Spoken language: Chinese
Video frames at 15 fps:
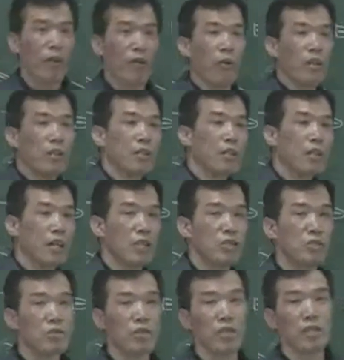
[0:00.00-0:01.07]
魂
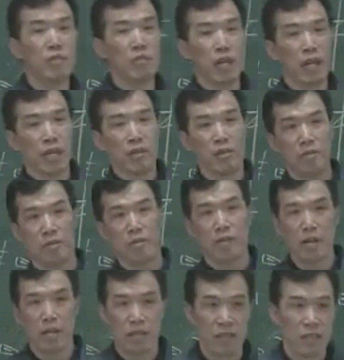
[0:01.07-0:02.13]
跟睡眠有
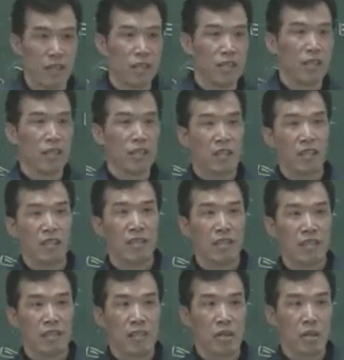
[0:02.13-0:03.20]
关，
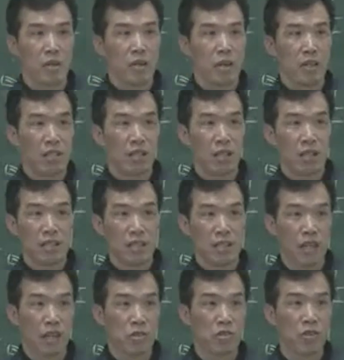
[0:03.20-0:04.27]
这个魂跟
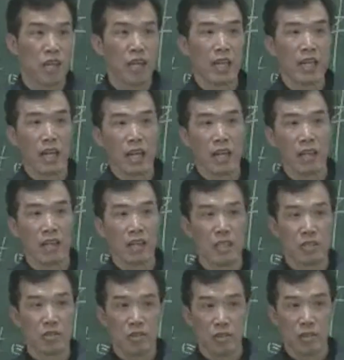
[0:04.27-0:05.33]
靠血来养，
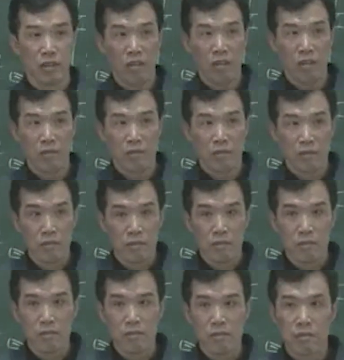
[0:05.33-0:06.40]
你血不
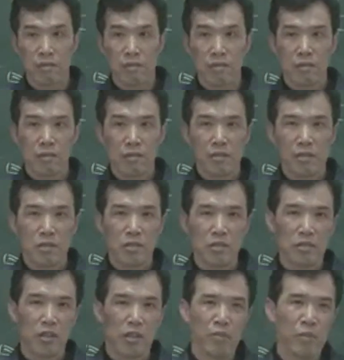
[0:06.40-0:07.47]

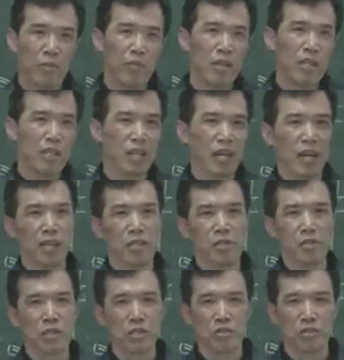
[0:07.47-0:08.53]
血不归肝，
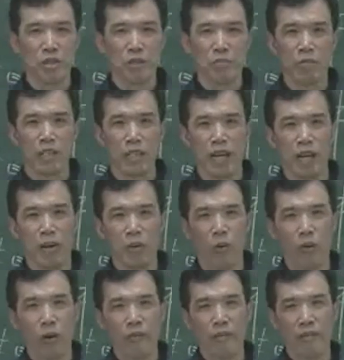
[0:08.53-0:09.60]
就是血不养
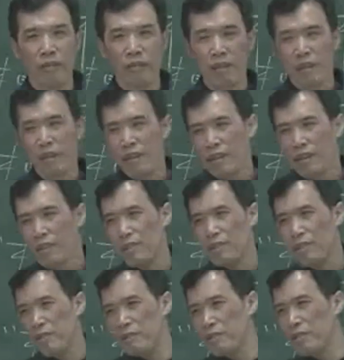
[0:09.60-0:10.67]
魂，
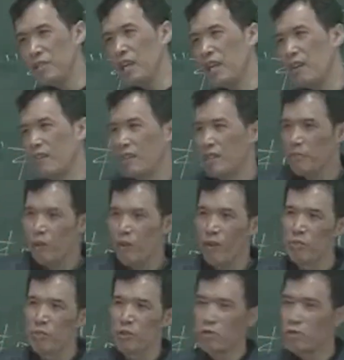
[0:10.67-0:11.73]
血不养魂，你不
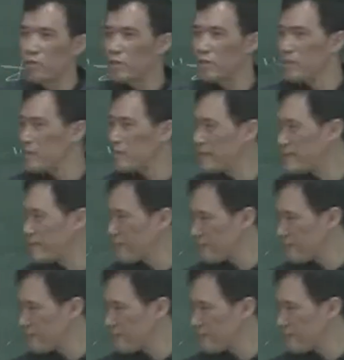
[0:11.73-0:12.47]
魂不守舍吗？